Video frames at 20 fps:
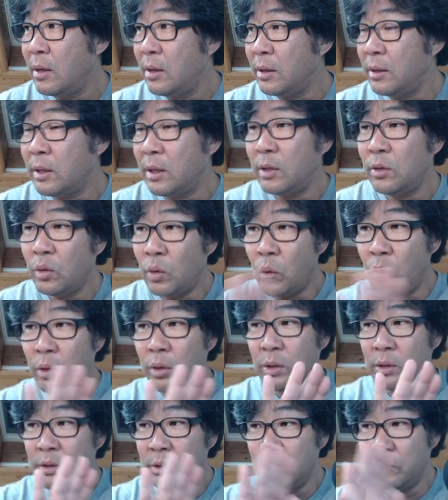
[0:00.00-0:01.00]
이렇게 도는
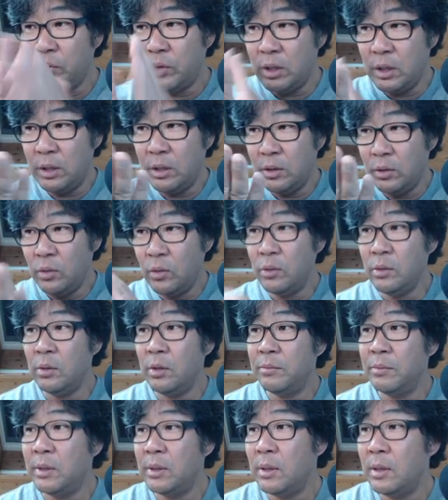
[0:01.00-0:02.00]
거죠. 휙 도는
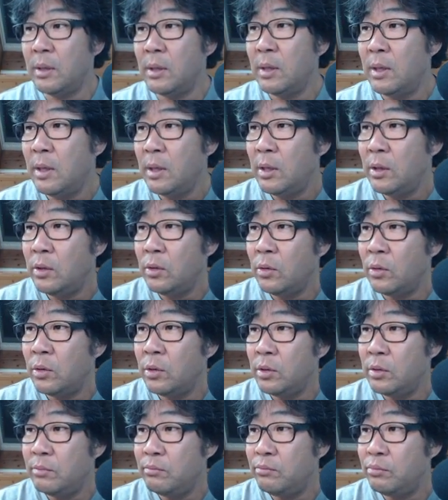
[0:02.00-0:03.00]
겁니다.
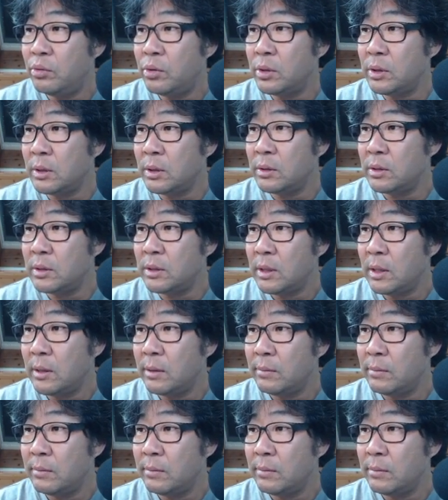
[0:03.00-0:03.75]
요거는 프로젝트죠.